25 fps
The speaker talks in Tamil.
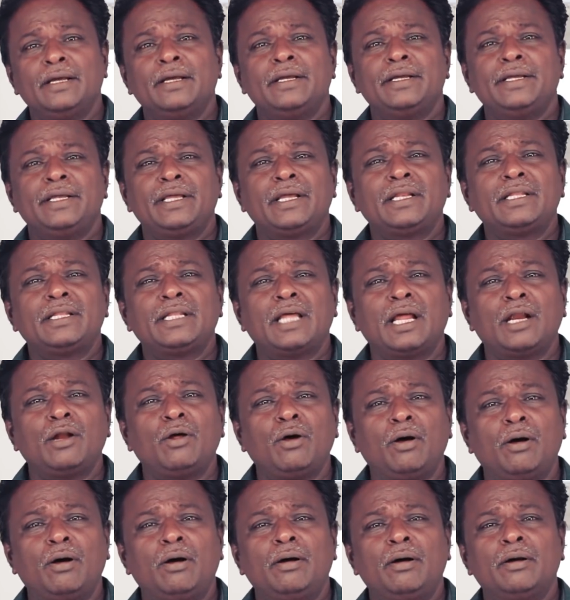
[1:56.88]

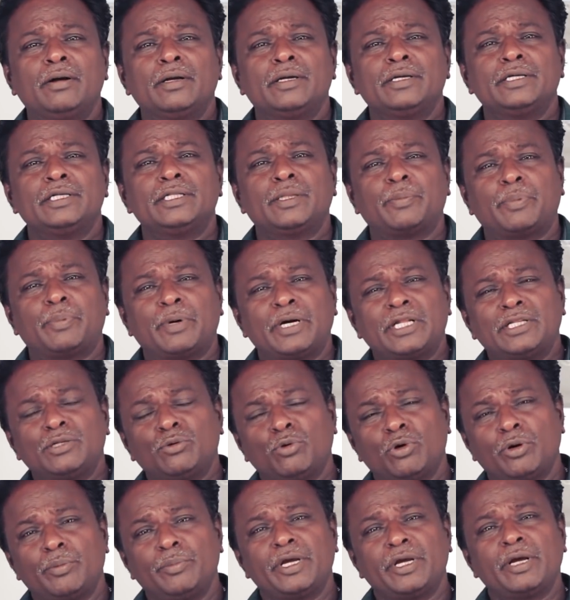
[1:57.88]
இருந்தாலும் இந்த படத்துக்கு
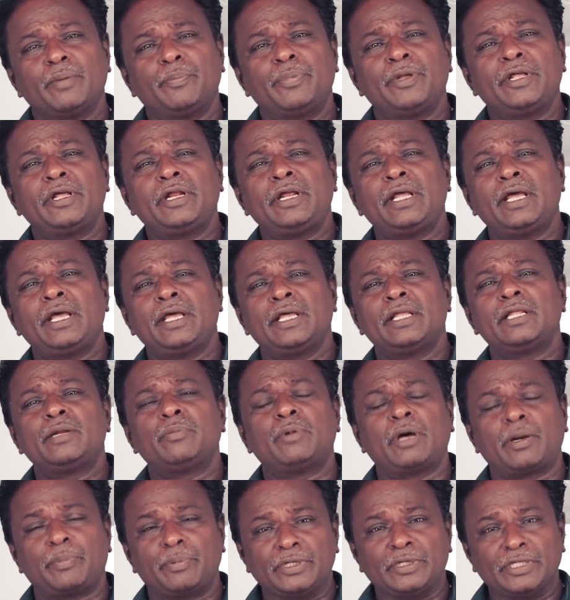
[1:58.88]
ஒரு மிகப்பெரிய
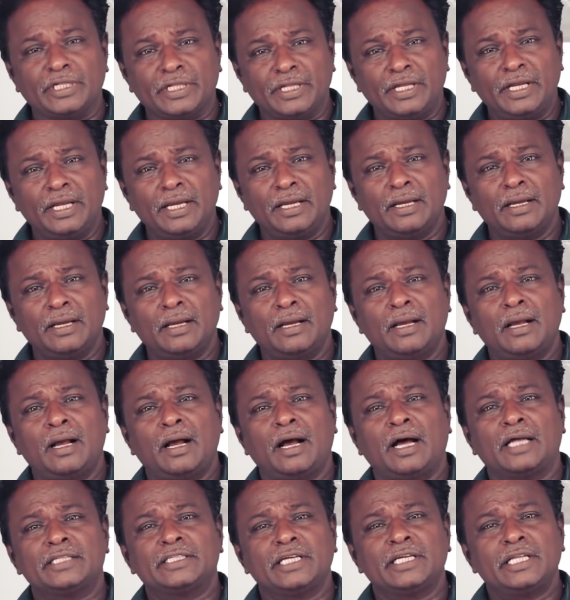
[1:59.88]
எதிர்பார்ப்பு இருந்தது
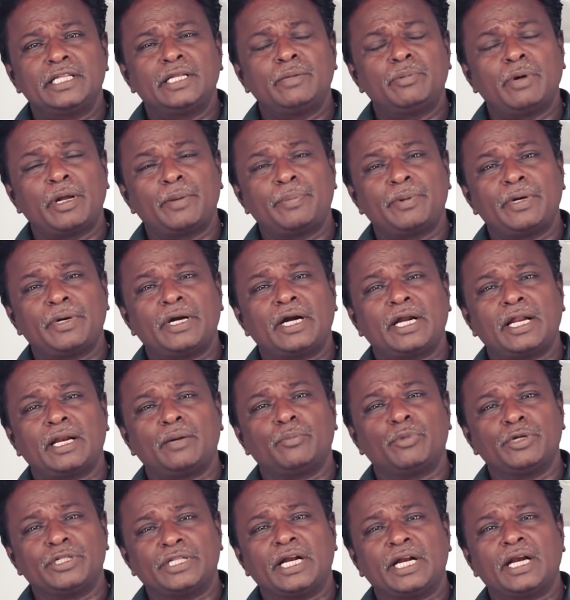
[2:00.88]
அந்த எதிர்பார்ப்பு என்னடான்னு
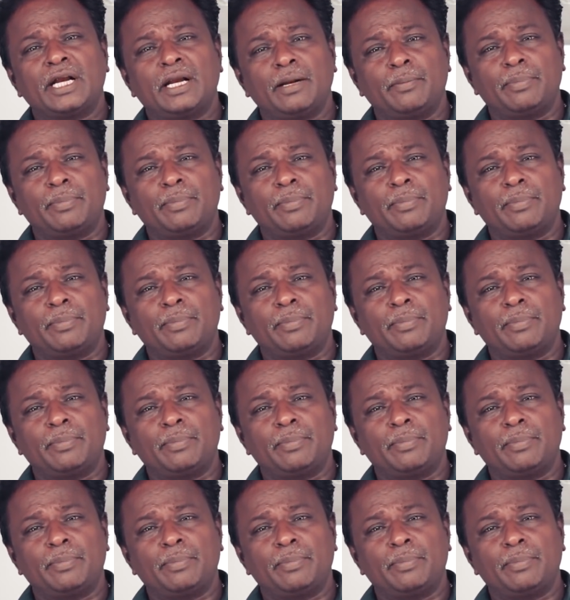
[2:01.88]
போய் தேட்டரில்